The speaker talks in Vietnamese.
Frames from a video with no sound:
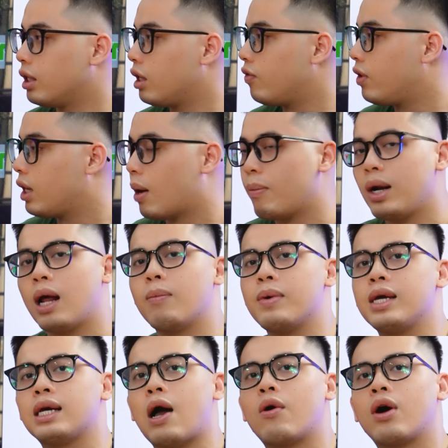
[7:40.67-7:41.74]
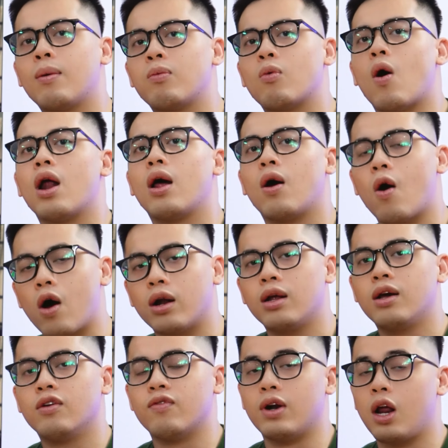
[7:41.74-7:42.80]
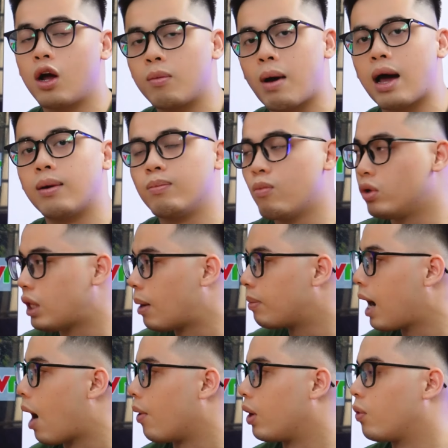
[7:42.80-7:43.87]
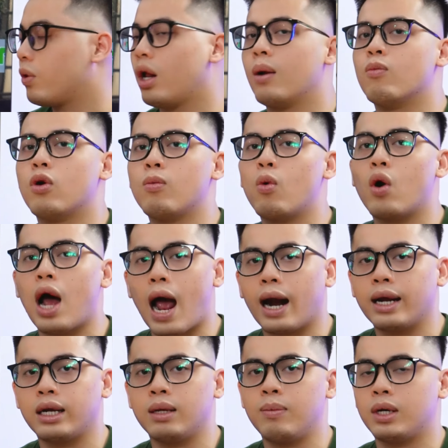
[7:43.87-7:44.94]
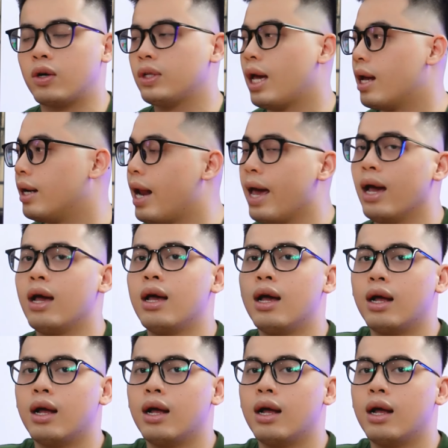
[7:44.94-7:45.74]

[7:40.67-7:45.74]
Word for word: tivi 55 inch cao cấp quá là ngon và nếu các bạn muốn tham khảo cũng như là muốn mua hàng ấy, thì mình có thể để